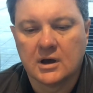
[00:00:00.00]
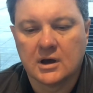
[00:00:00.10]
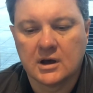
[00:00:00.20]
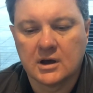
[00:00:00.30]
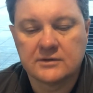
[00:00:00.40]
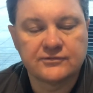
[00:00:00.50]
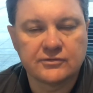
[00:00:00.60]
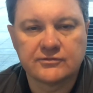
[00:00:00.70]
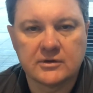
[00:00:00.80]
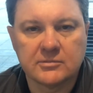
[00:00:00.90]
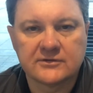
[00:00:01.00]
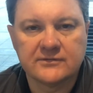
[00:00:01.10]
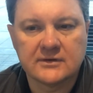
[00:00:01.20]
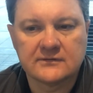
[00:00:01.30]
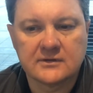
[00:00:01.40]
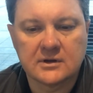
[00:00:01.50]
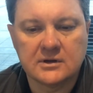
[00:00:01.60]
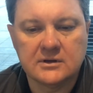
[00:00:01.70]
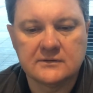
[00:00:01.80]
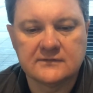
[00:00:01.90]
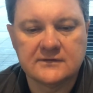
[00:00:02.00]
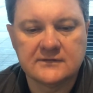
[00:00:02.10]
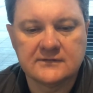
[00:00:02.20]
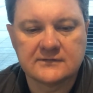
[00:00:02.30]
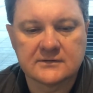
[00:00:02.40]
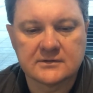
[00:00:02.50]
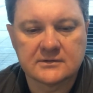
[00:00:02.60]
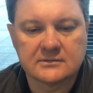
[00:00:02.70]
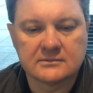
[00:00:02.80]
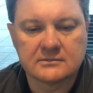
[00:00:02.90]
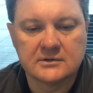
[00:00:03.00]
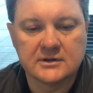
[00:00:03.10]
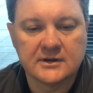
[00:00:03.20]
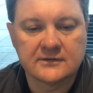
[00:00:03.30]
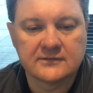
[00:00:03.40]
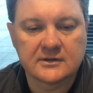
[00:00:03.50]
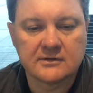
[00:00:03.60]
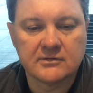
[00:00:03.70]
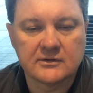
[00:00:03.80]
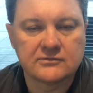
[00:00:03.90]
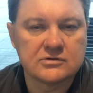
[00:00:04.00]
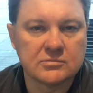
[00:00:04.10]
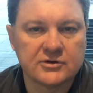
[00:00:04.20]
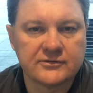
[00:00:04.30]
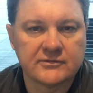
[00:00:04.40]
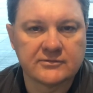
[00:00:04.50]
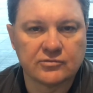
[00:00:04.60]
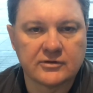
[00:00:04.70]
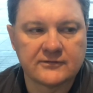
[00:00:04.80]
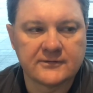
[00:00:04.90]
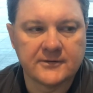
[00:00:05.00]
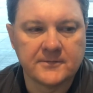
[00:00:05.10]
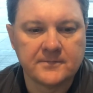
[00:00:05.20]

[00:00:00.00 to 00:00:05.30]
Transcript: Это все взаимосвязано, и здесь э, для нас открываются очень большие возможности.